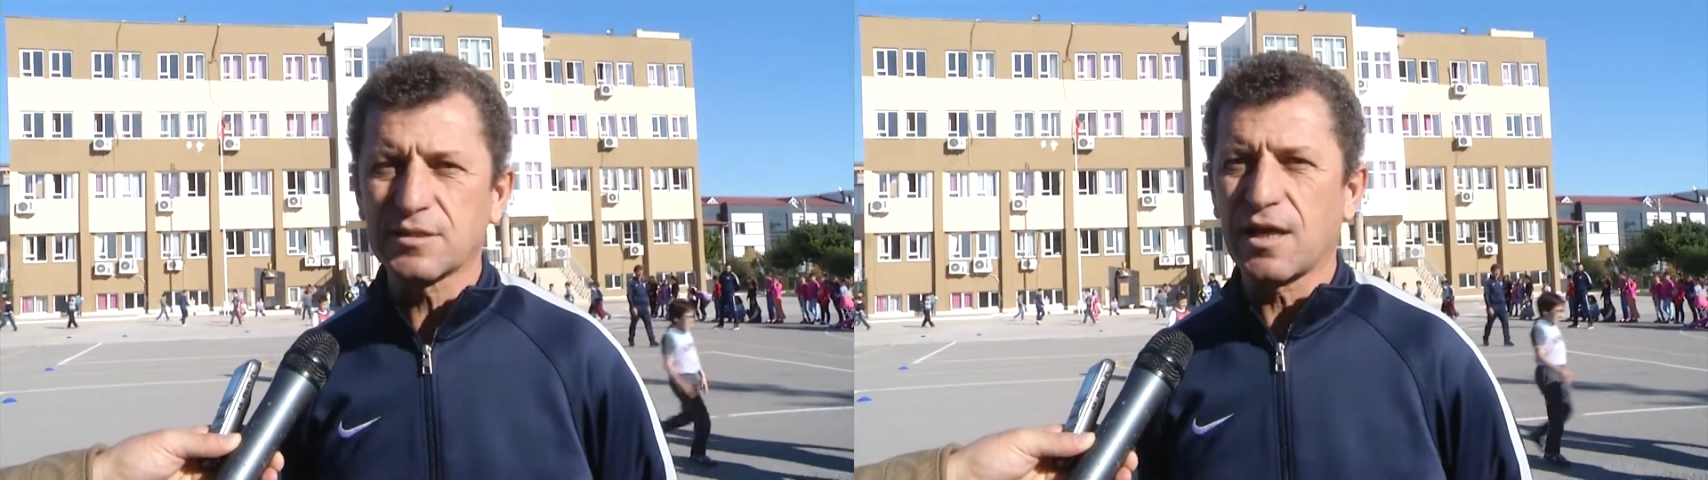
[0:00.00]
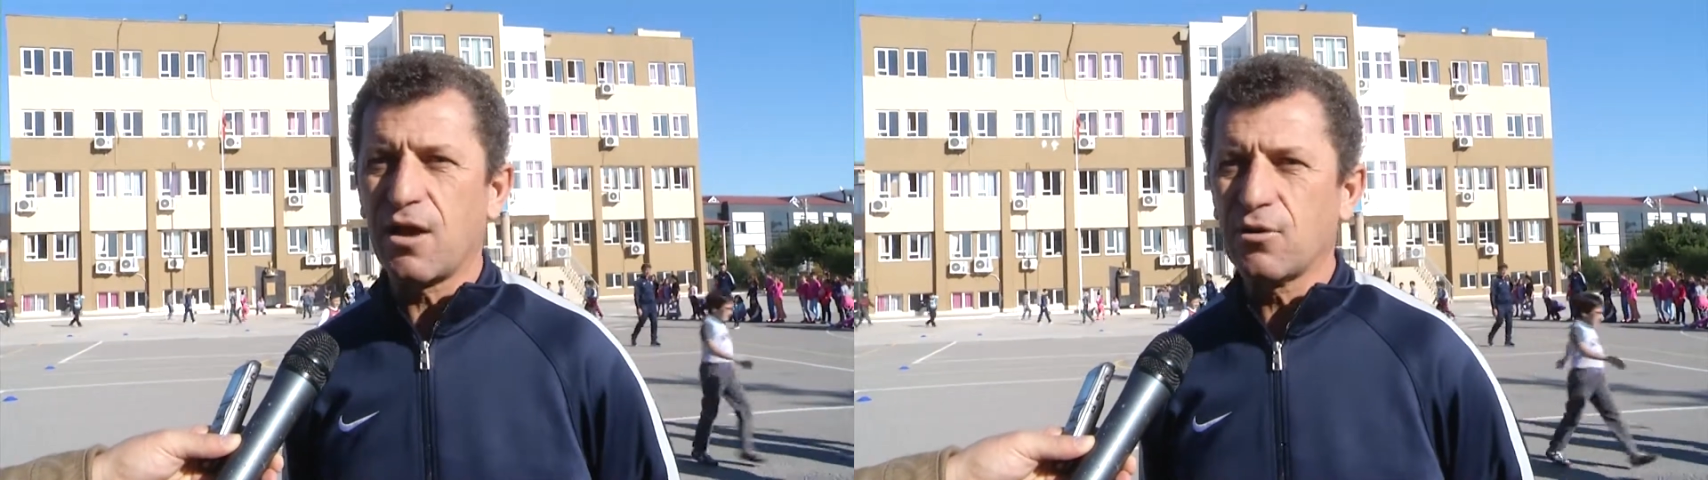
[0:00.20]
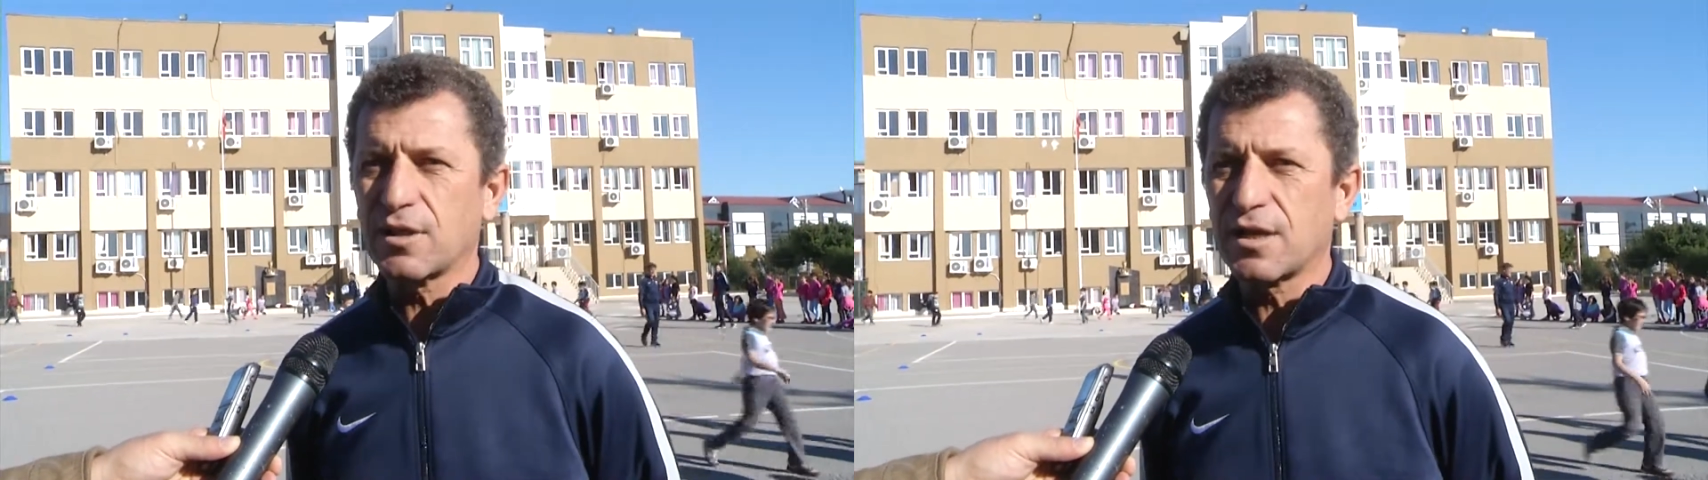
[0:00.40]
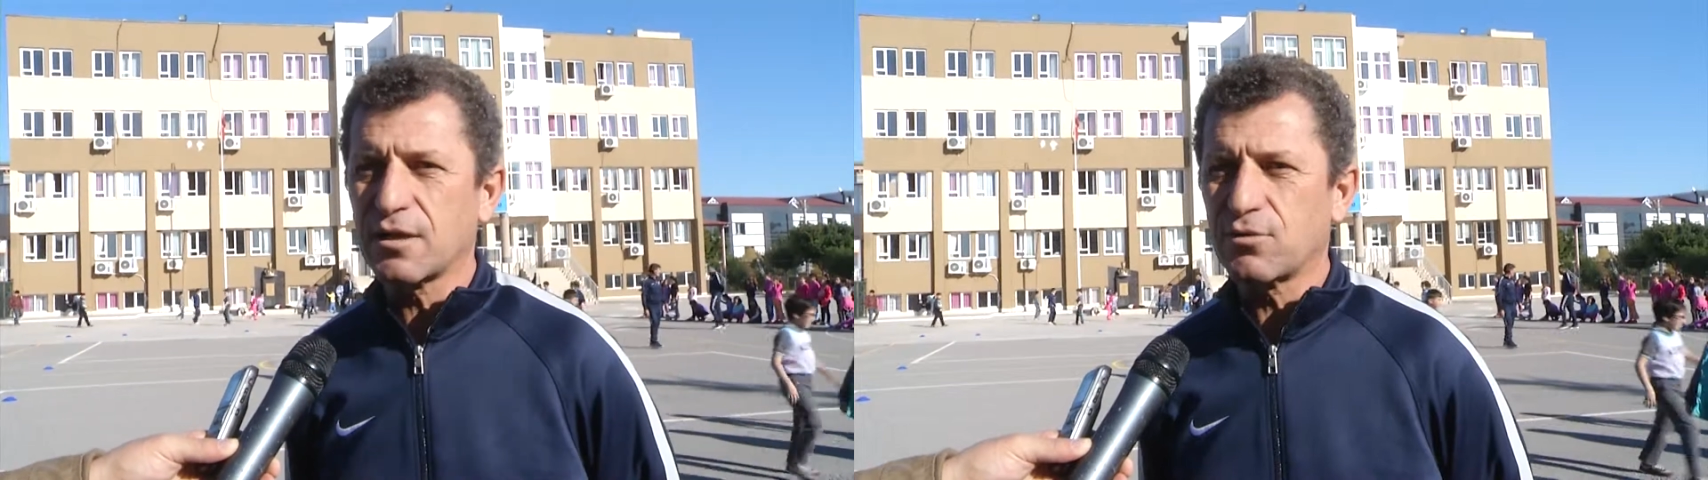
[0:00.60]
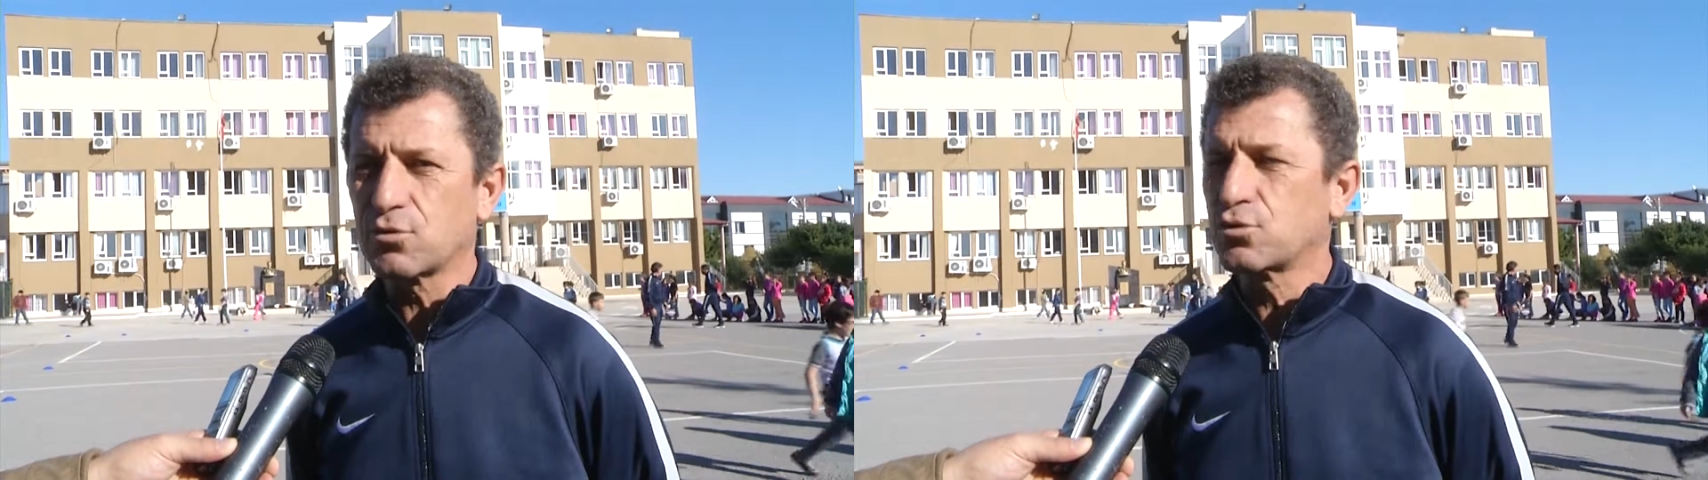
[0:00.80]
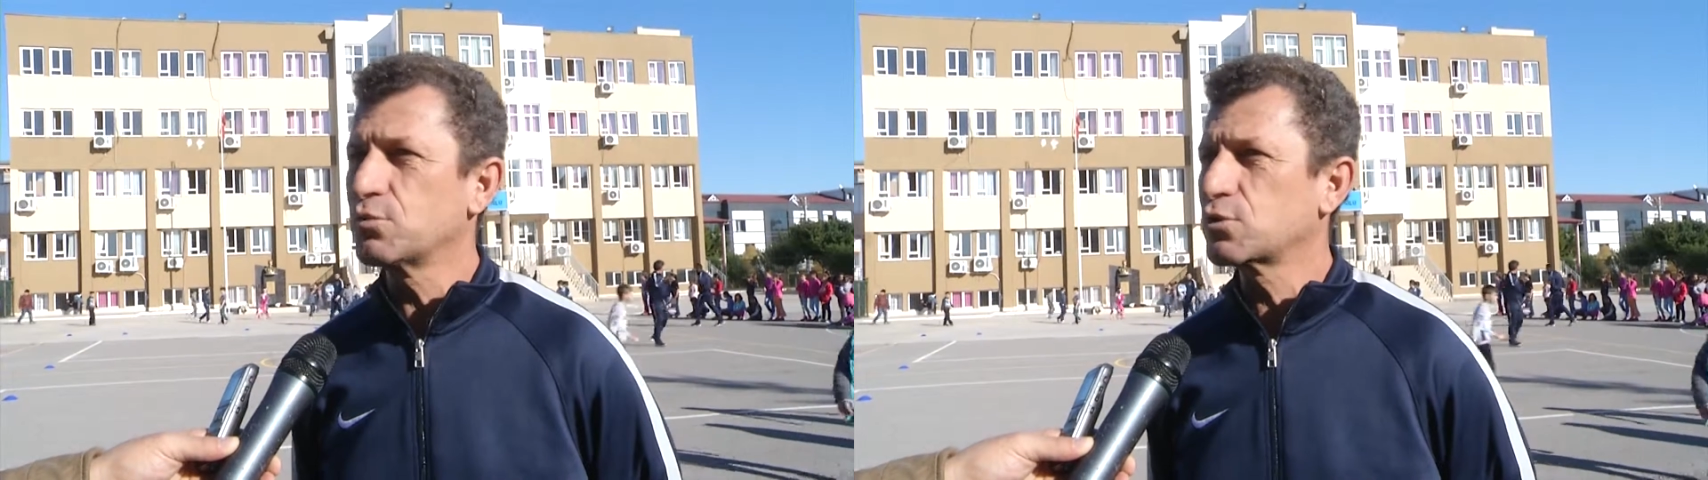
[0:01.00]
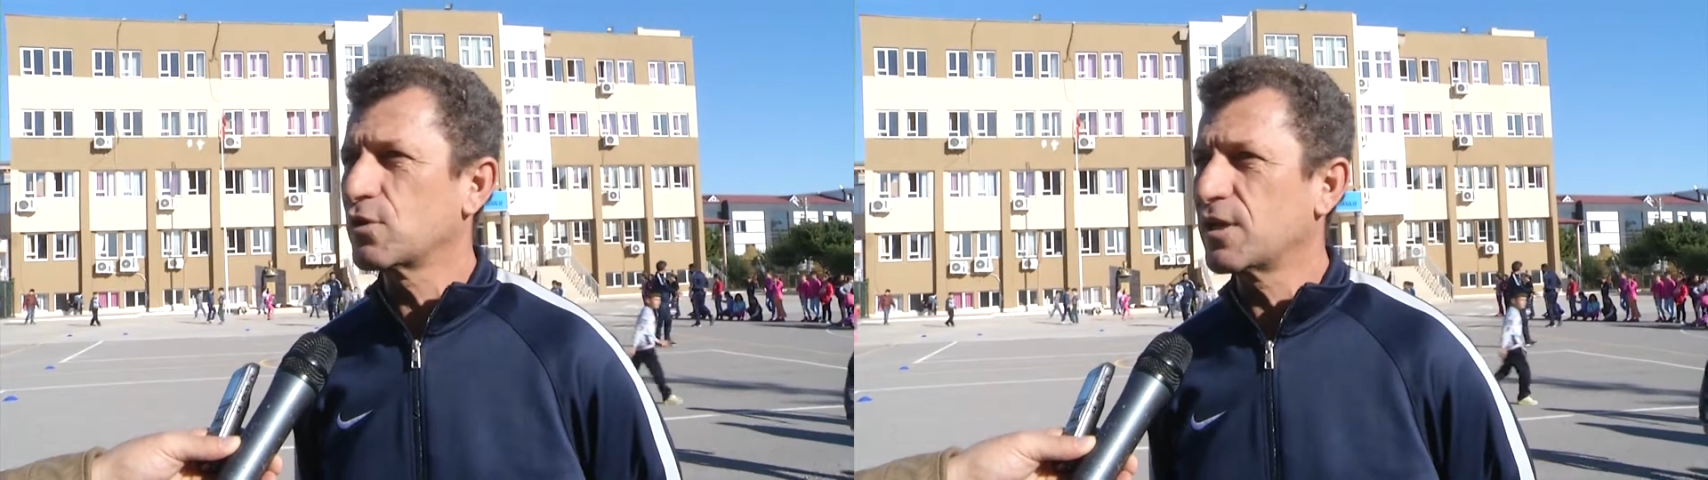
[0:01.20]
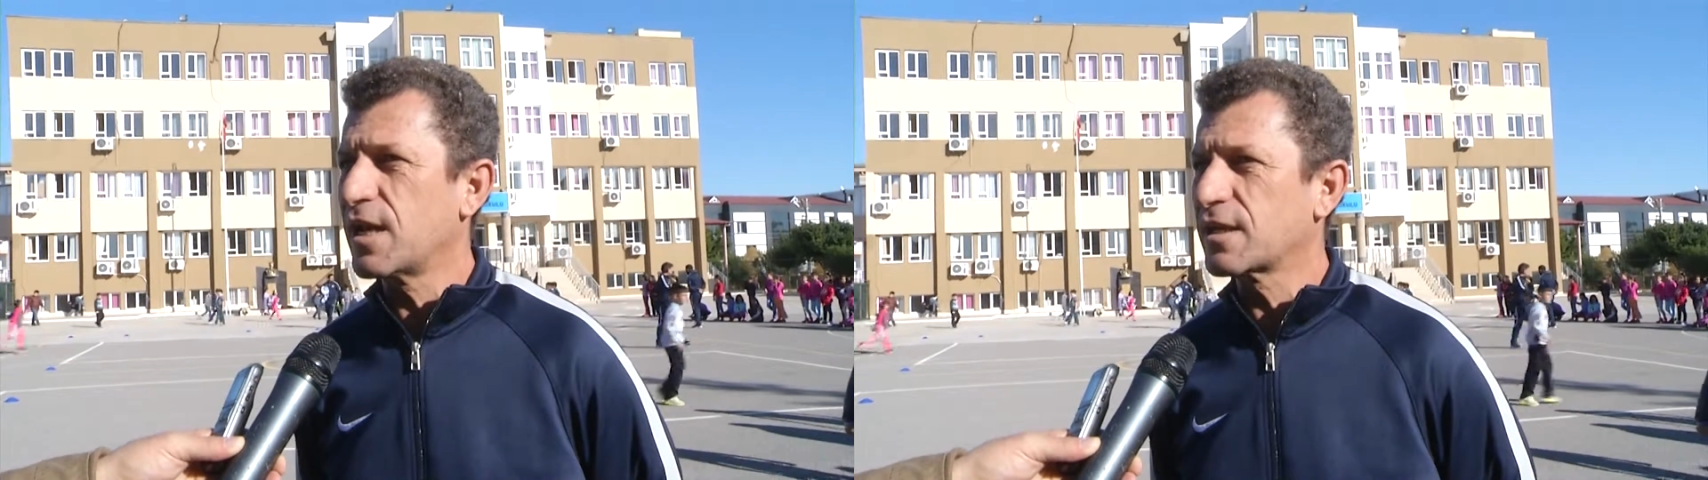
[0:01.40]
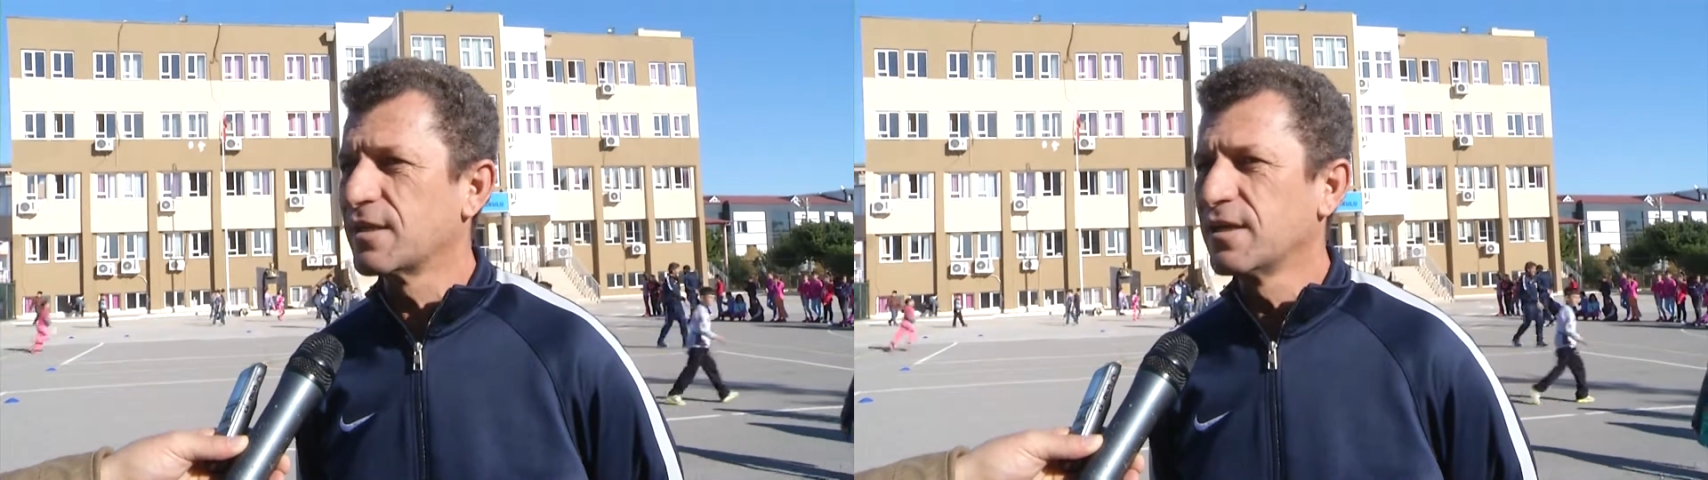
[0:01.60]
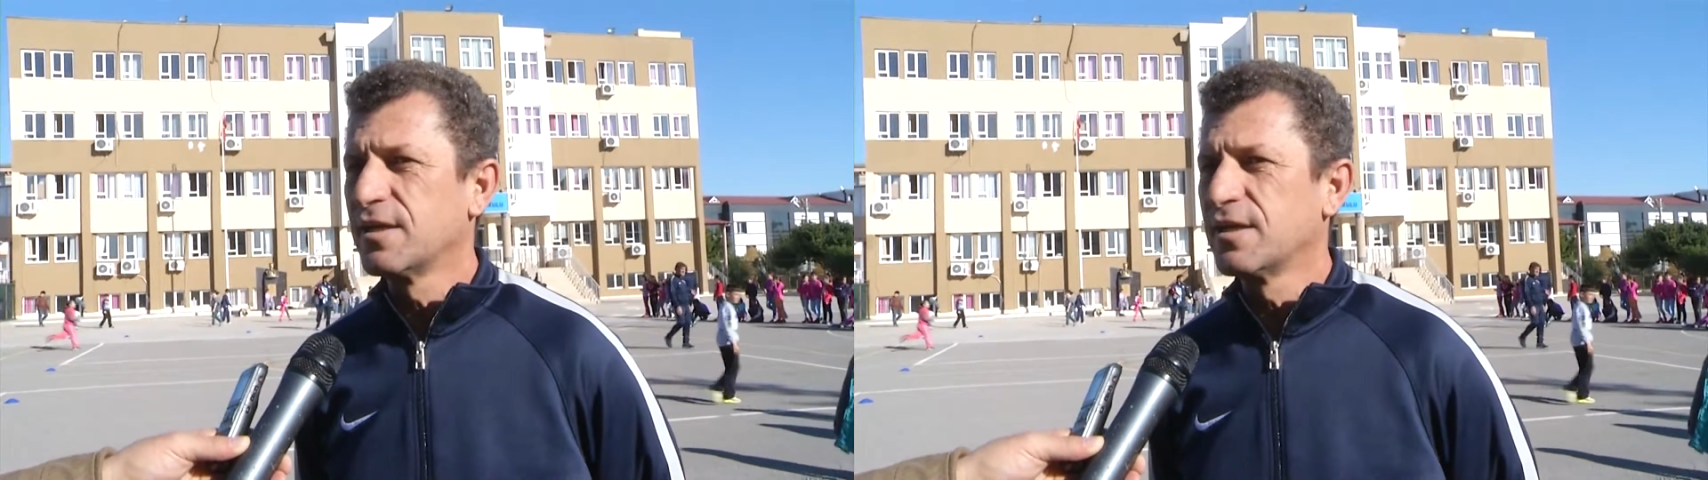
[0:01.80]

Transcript: saha olarak, otobüs olarak